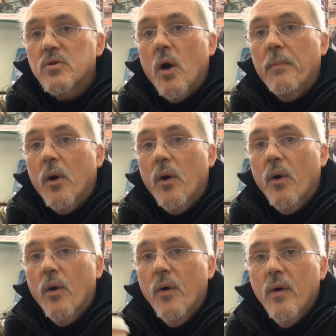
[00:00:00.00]

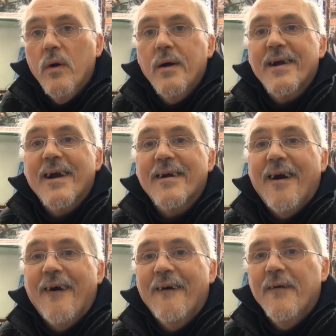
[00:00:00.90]
Döbbe,
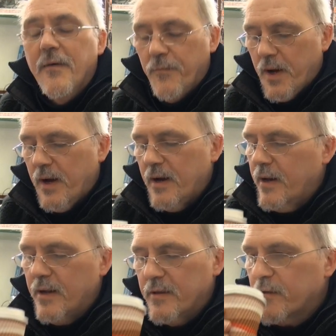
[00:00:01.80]
Kakao, ah,
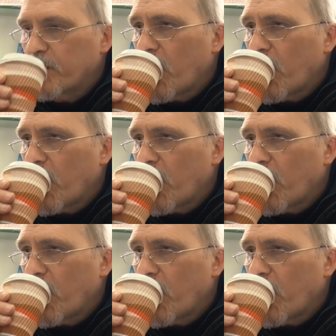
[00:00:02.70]
herrlich.